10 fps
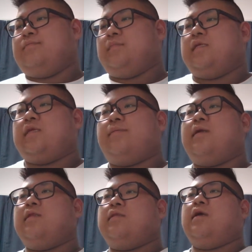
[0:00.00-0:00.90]

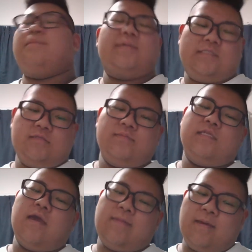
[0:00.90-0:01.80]
ネタバレってやっぱ罪
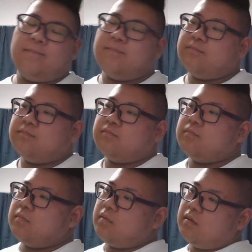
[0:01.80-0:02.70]
だよね。
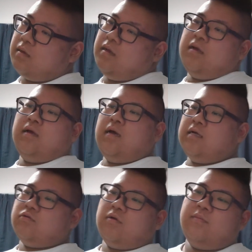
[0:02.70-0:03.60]

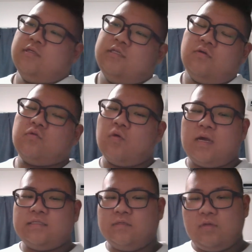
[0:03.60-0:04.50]
あと俺もう二度とお
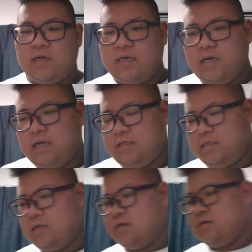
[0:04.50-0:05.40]
母さんと映画行かないん
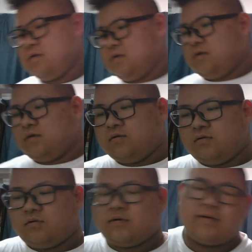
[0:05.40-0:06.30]
で。
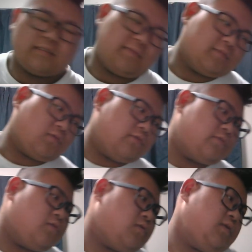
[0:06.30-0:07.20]
俺は多分
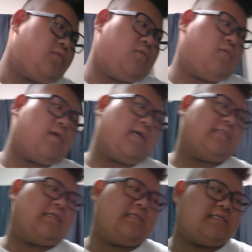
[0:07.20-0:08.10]
トイストーリー4をお母
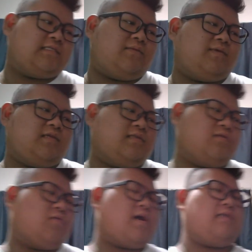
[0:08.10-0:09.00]
さんなしで見に行っ
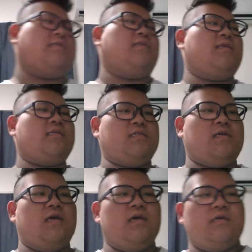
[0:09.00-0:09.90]
て、お母さんなし、
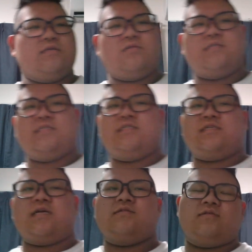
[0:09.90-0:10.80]
そしてしっ
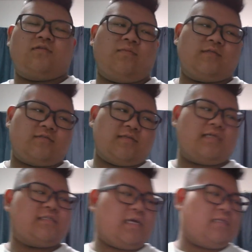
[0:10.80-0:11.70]
かりと人も少な
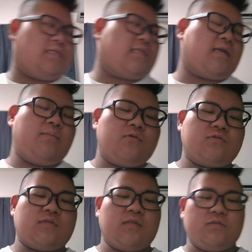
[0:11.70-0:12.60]
い時間に入れたらもっ
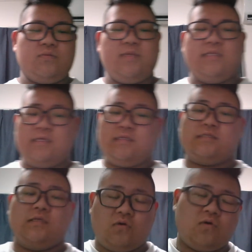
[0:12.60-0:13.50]
と楽しく見れたんで
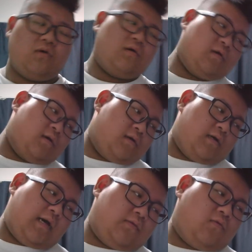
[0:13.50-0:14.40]
すけど、
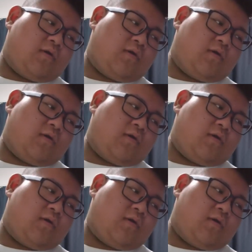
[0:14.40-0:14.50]
あのお